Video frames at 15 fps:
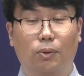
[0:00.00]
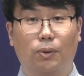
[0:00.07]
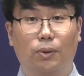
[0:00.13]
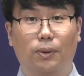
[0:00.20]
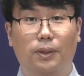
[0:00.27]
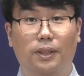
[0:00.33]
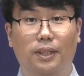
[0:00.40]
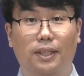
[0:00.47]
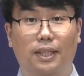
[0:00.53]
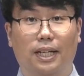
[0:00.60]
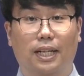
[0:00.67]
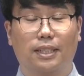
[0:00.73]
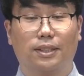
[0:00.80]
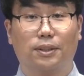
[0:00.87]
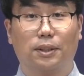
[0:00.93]
토요일
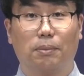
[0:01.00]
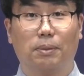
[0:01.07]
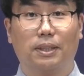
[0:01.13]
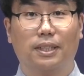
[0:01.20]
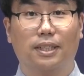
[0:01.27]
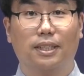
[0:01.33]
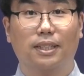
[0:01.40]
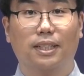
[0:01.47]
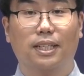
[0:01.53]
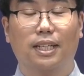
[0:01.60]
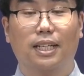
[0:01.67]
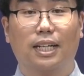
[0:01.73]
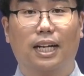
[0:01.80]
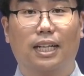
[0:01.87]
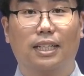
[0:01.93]
가정 예배를
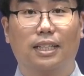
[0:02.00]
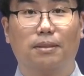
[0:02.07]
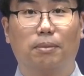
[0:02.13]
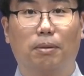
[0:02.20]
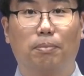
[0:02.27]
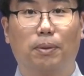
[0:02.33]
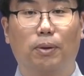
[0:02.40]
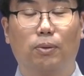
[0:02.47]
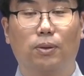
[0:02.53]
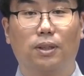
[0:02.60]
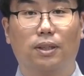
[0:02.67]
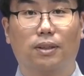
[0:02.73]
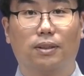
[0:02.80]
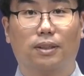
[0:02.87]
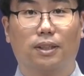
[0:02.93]
하나님 앞에
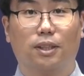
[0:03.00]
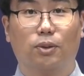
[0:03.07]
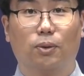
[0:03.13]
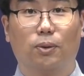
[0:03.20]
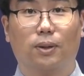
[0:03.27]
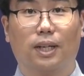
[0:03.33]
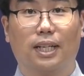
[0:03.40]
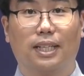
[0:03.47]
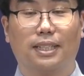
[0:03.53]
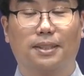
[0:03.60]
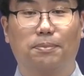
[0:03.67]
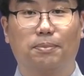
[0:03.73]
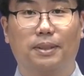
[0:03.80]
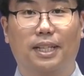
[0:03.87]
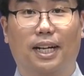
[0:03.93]
올려 드리도록
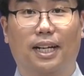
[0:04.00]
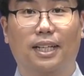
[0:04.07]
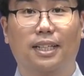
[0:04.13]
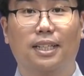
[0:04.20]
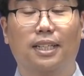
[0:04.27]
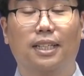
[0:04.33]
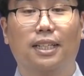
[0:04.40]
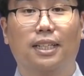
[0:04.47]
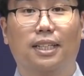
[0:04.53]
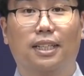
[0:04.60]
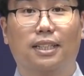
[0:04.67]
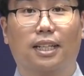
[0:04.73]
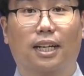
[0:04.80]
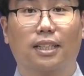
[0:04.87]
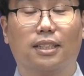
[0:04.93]
하겠습니다.
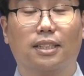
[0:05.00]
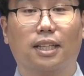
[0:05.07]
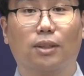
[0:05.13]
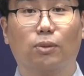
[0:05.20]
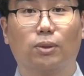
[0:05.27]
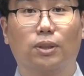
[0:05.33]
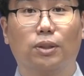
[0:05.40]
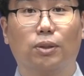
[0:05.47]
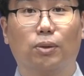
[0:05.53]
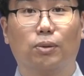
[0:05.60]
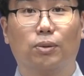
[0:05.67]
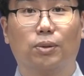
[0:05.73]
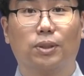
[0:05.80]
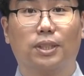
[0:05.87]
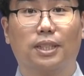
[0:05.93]
다 같이
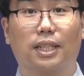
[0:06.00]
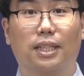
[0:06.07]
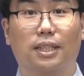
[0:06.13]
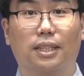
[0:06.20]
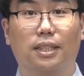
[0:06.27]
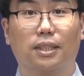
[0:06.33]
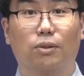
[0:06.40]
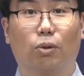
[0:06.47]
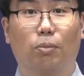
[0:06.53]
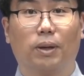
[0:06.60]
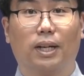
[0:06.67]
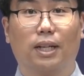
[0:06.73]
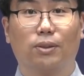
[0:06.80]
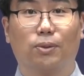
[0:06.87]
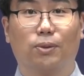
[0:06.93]
사도신경으로 신앙을
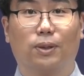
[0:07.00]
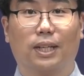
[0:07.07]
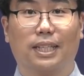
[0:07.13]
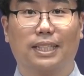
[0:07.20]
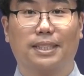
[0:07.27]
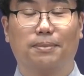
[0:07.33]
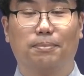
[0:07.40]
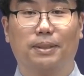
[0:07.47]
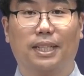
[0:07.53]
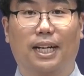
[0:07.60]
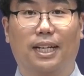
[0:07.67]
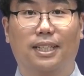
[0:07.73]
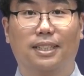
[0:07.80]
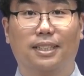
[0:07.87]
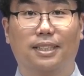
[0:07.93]
고백하도록
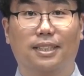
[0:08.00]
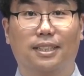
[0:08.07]
하겠습니다.